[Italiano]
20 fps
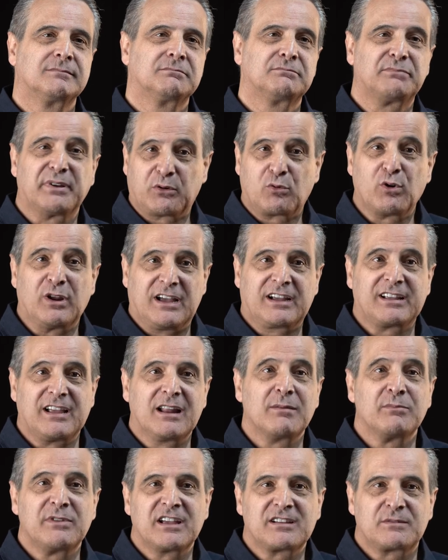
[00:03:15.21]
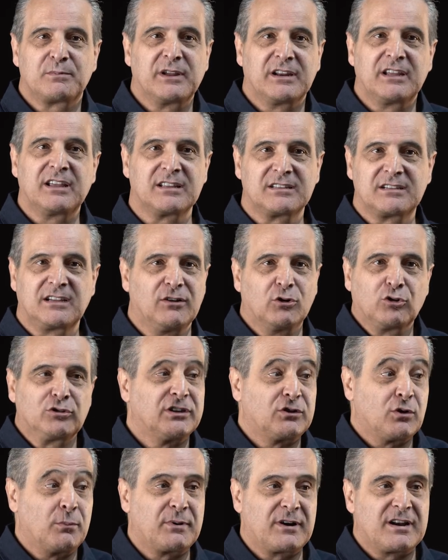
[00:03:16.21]
Per quella che è la mia esperienza, io lo
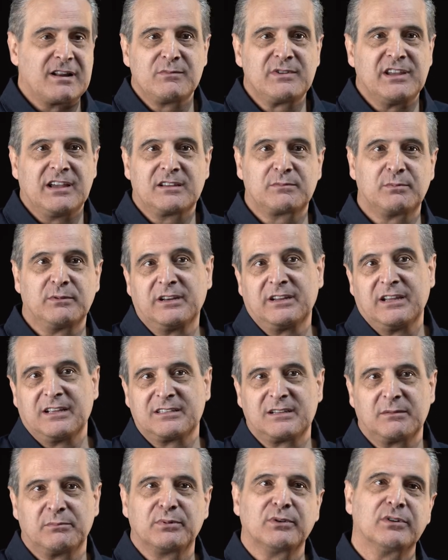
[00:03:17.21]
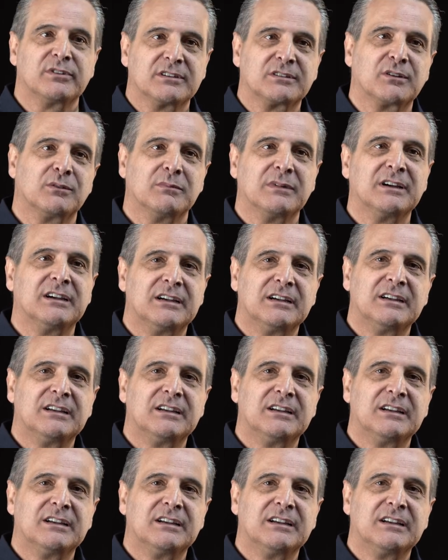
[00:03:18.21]
dico per la mia esperienza, poi insomma,